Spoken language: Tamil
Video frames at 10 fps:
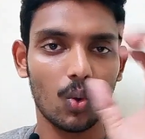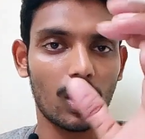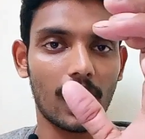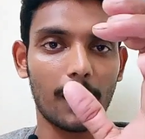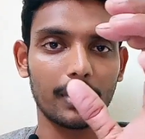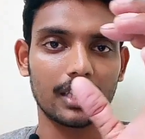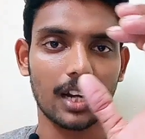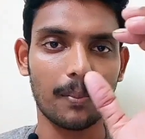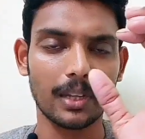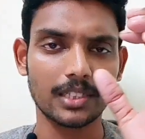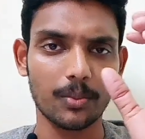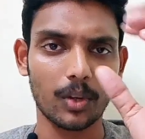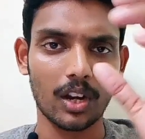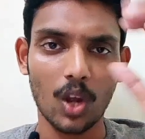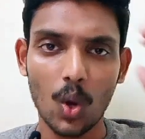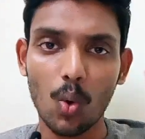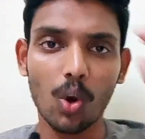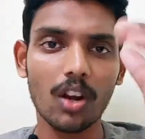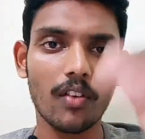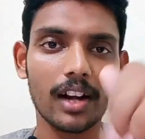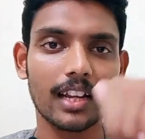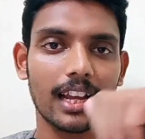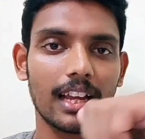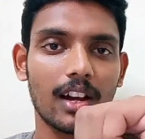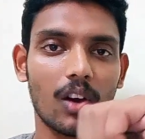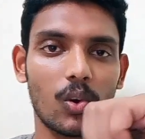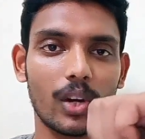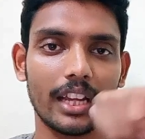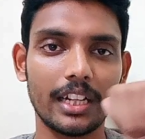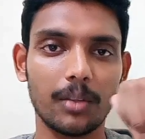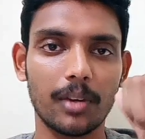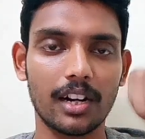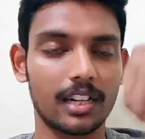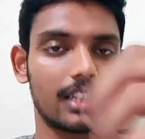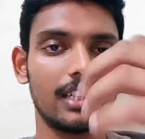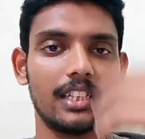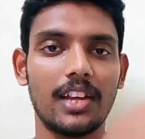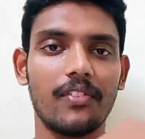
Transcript: ஒரு ஆளை பற்றி தான் நான் பேச போகிறேன் உங்கள் வாழ்க்கையிலையும் அவருடைய ஈடுபாடு இருக்குது